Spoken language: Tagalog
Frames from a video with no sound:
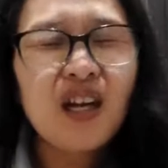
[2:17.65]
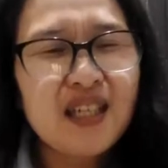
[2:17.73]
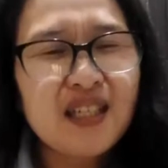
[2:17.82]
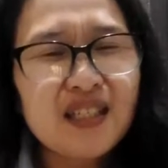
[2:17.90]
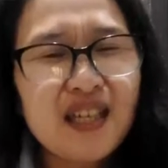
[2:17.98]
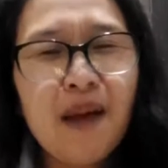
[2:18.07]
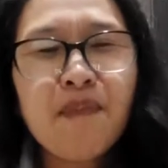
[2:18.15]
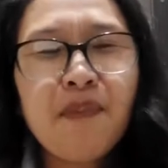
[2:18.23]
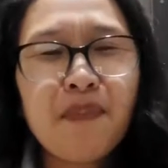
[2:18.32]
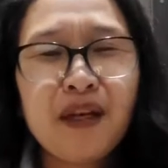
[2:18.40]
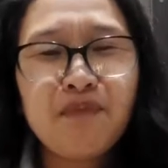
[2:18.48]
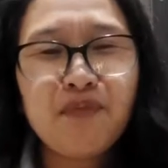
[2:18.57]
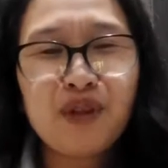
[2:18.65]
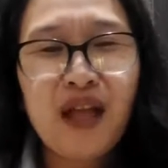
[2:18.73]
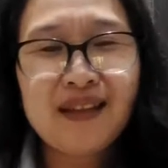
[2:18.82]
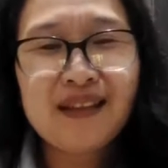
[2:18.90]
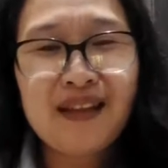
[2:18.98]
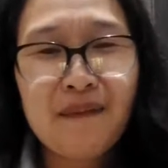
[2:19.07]
kasama pa rin po
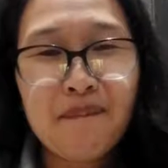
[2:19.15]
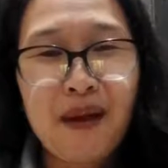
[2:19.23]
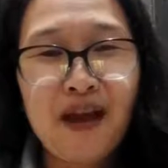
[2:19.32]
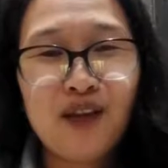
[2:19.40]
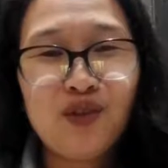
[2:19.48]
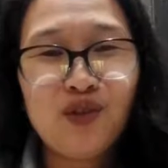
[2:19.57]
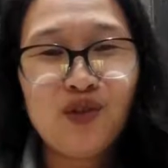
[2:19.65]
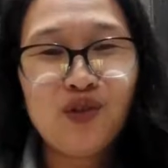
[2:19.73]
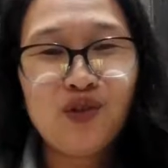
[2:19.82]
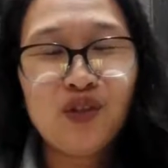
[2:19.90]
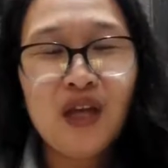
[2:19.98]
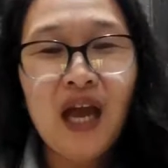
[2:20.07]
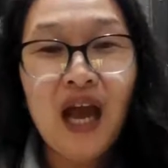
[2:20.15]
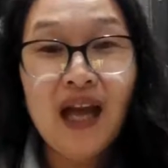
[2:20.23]
natin ang Panginoon.